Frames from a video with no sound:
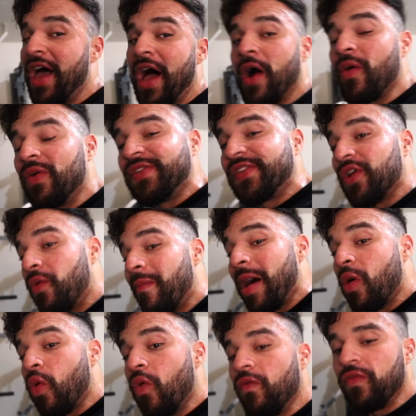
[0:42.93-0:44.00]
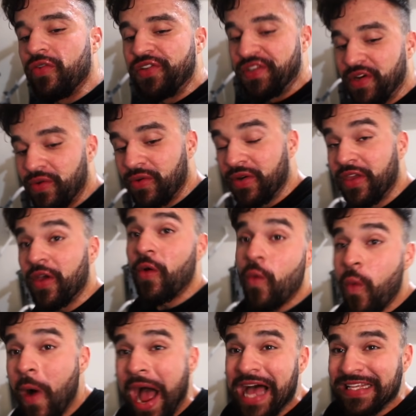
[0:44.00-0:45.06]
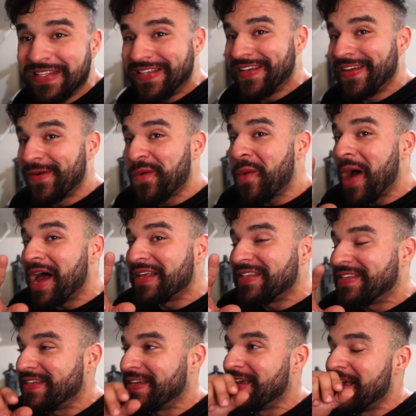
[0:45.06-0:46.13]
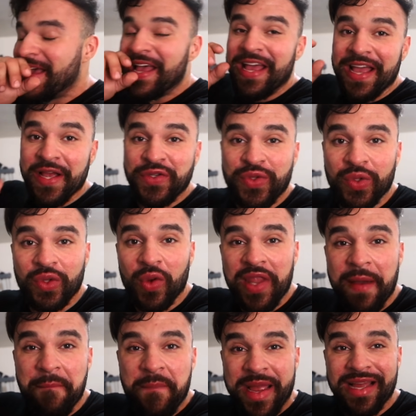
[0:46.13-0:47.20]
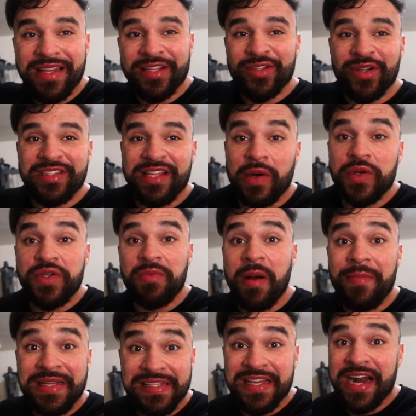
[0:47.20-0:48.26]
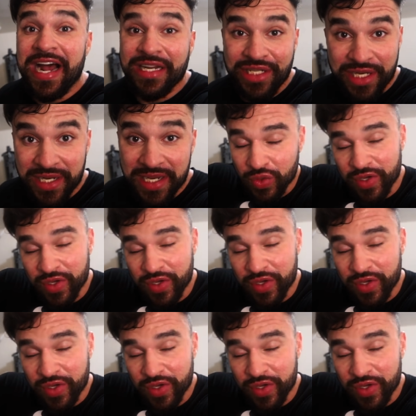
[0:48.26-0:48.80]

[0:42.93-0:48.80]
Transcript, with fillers: aconteceu uma confusão que quase, quase resultou na perda total de uma Maserati.